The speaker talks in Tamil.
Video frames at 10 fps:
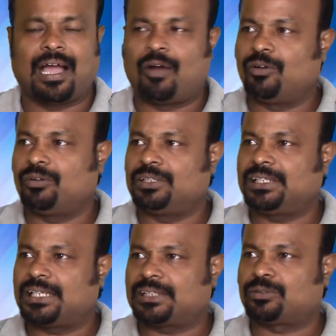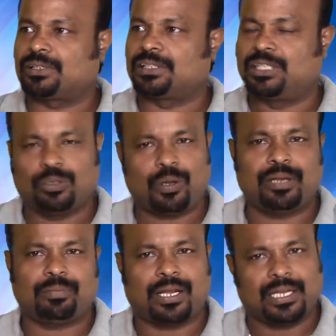அவங்க வந்து என்ன சொல்கிறது
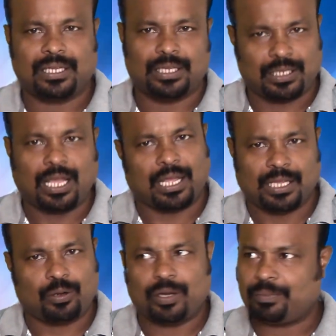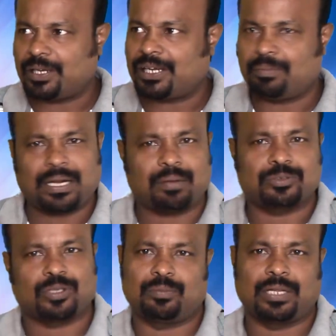ஹீரோயின் மாதிரி ஹீரோயின் மெட்டீரியல் மாதிரி
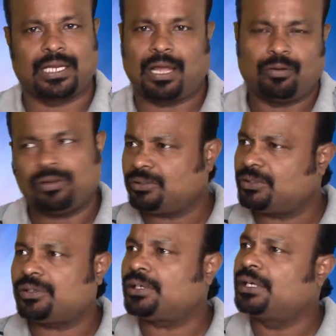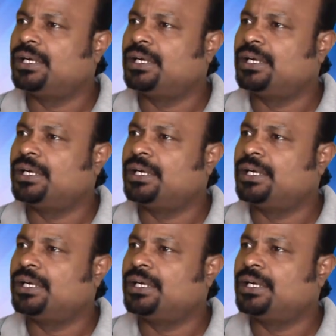நம்ம சொல்ல முடியாது அவங்க வந்து ஒரு